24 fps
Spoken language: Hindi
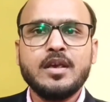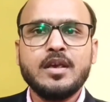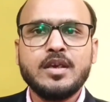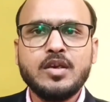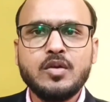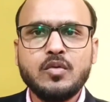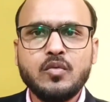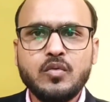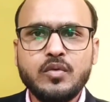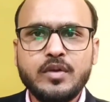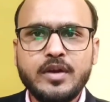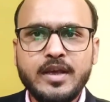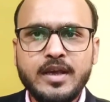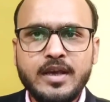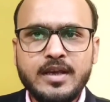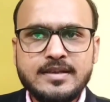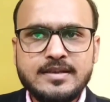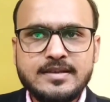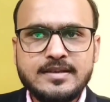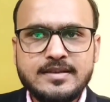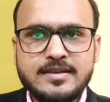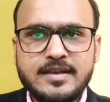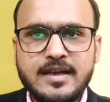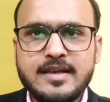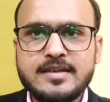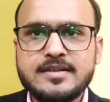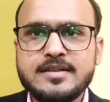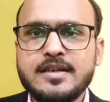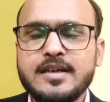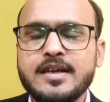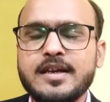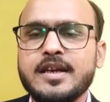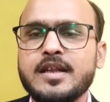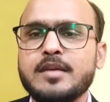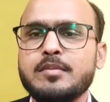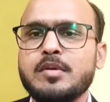कि उन्हें सांस
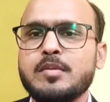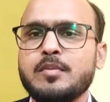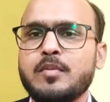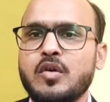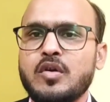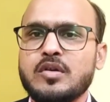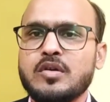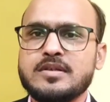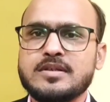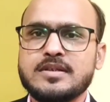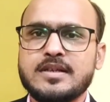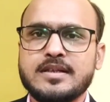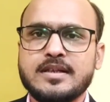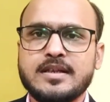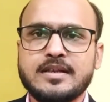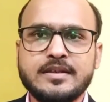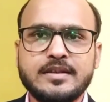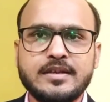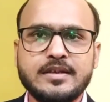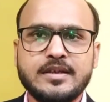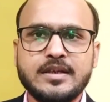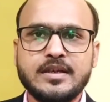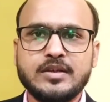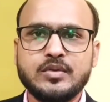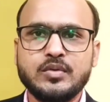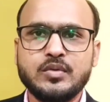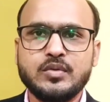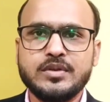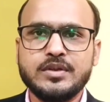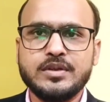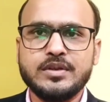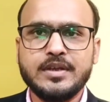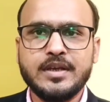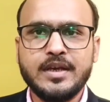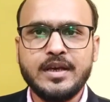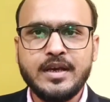लेने में बहुत ज्यादा दिक्कत
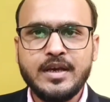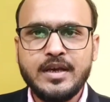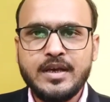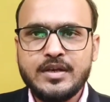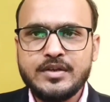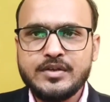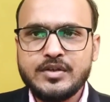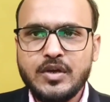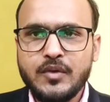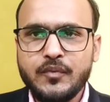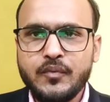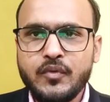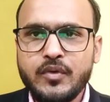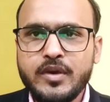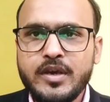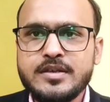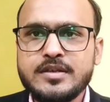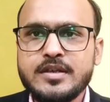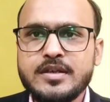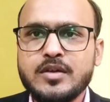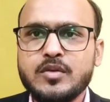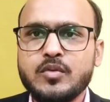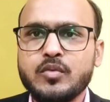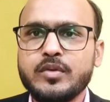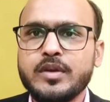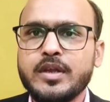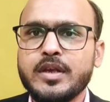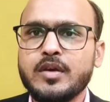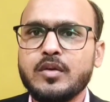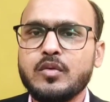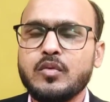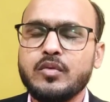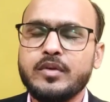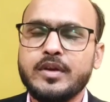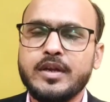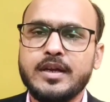होती है सफोकेशन उन्हें
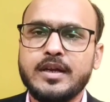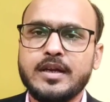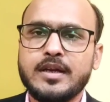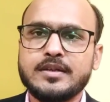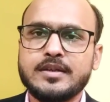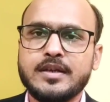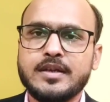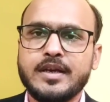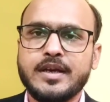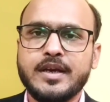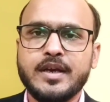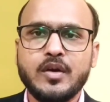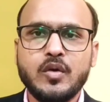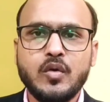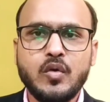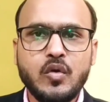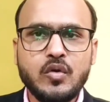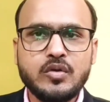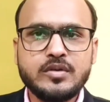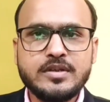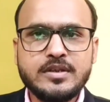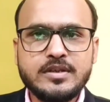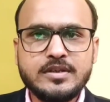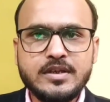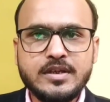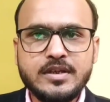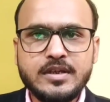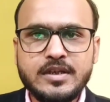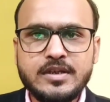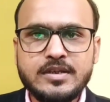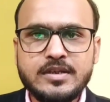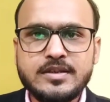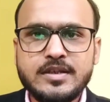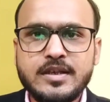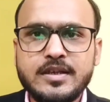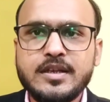होने लगता है ऑक्सीजन
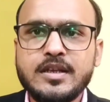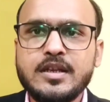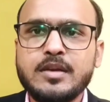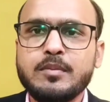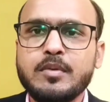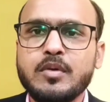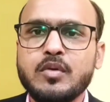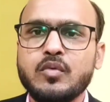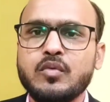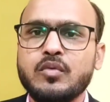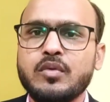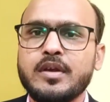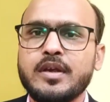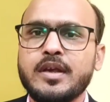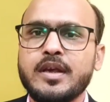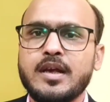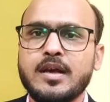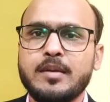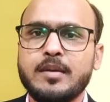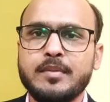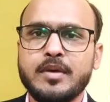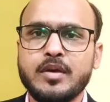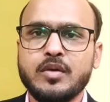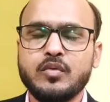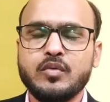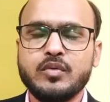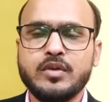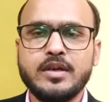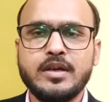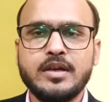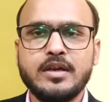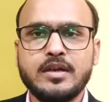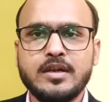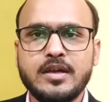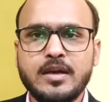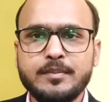की शरीर में उनके कमी
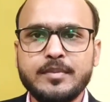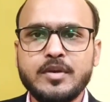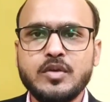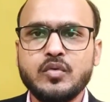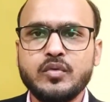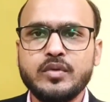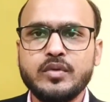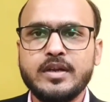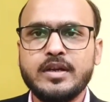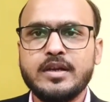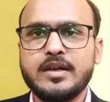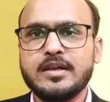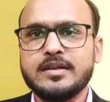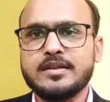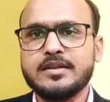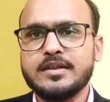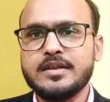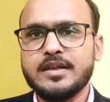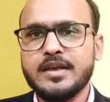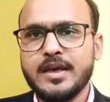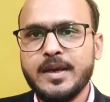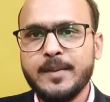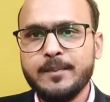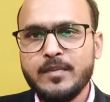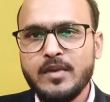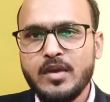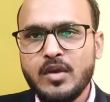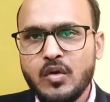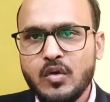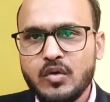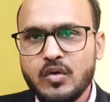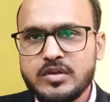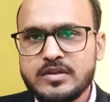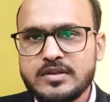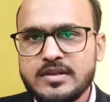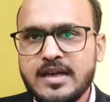होने कमी होने लगती है
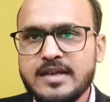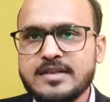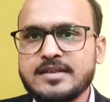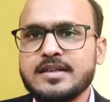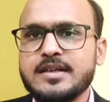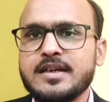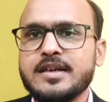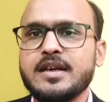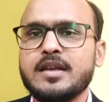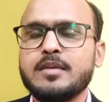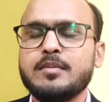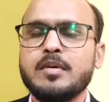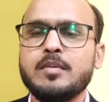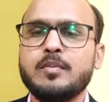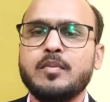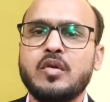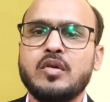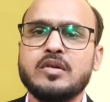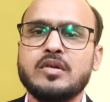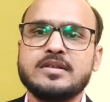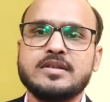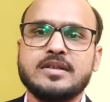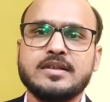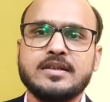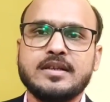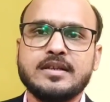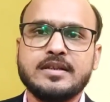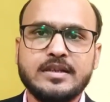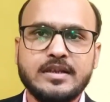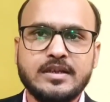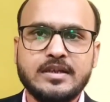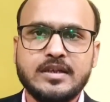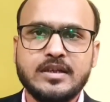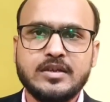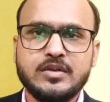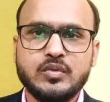और सांस लेने में बहुत ज्यादा
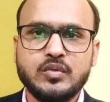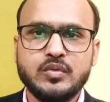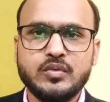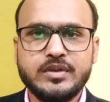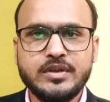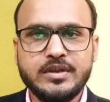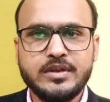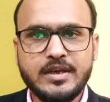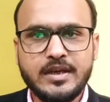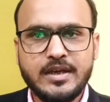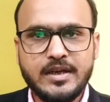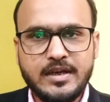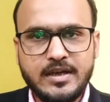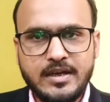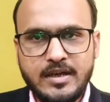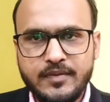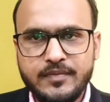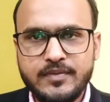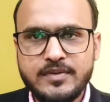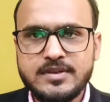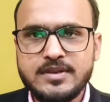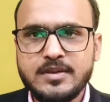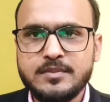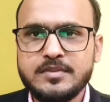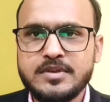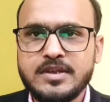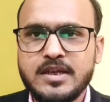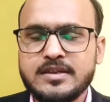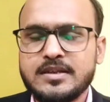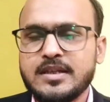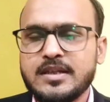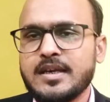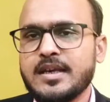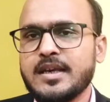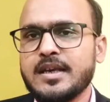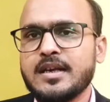दिक्कत होती है कफ जम
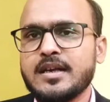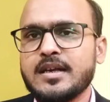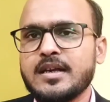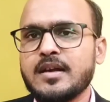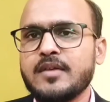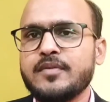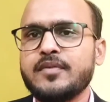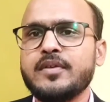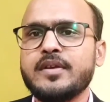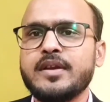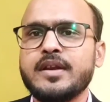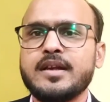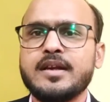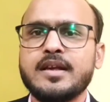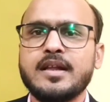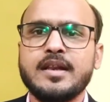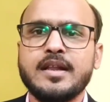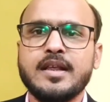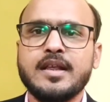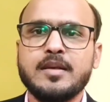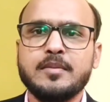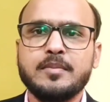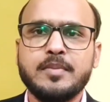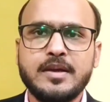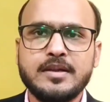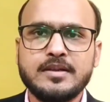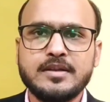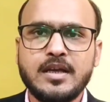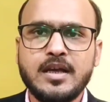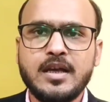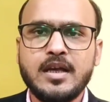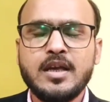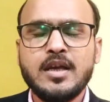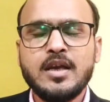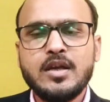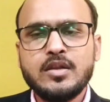जाता है कफ निकल नहीं
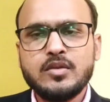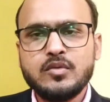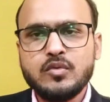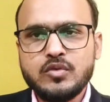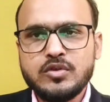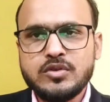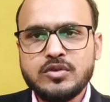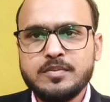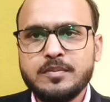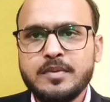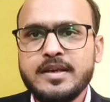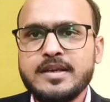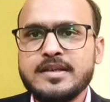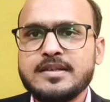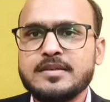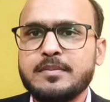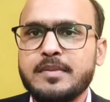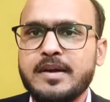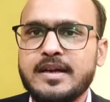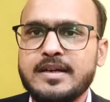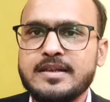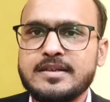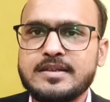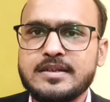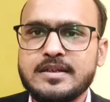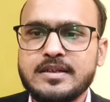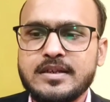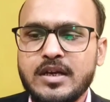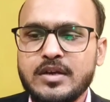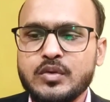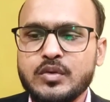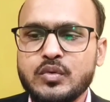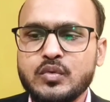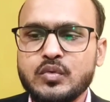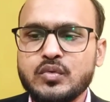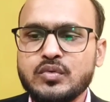पाता तो उसमें इस मेडिसिन
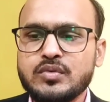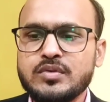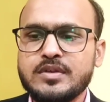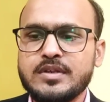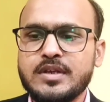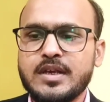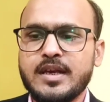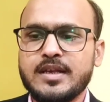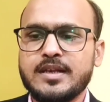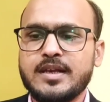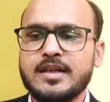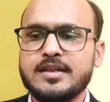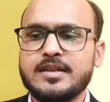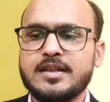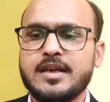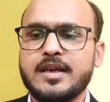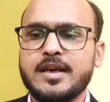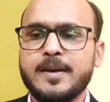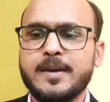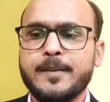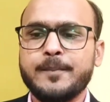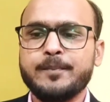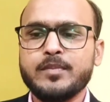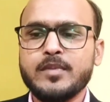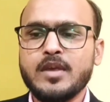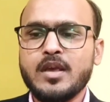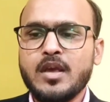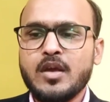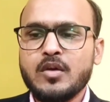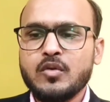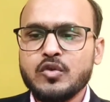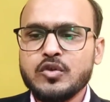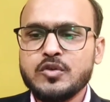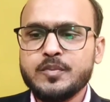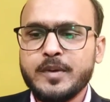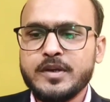का यूज किया जाता है
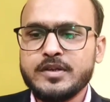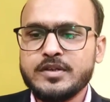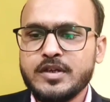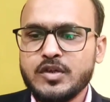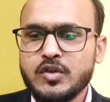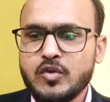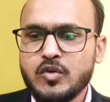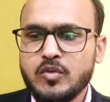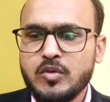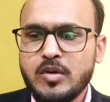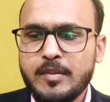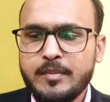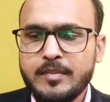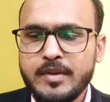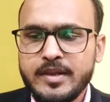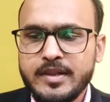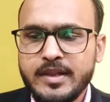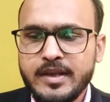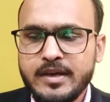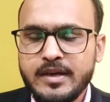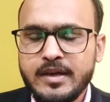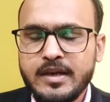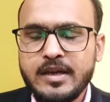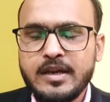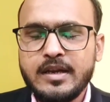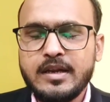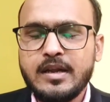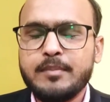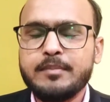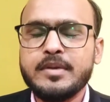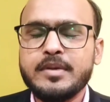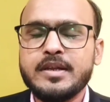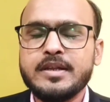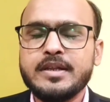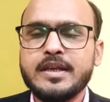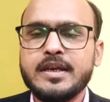कुछ तो हमें दिखने
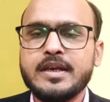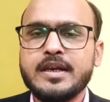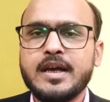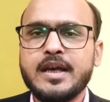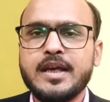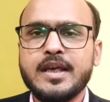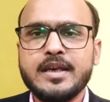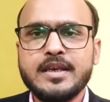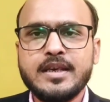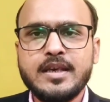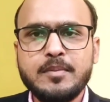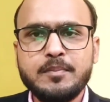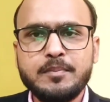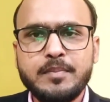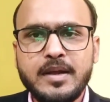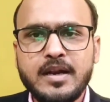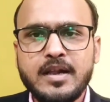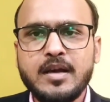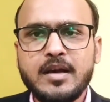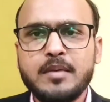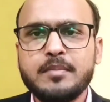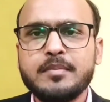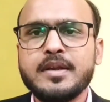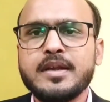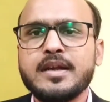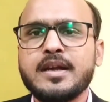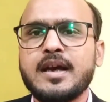हमने देखा है कि बलगम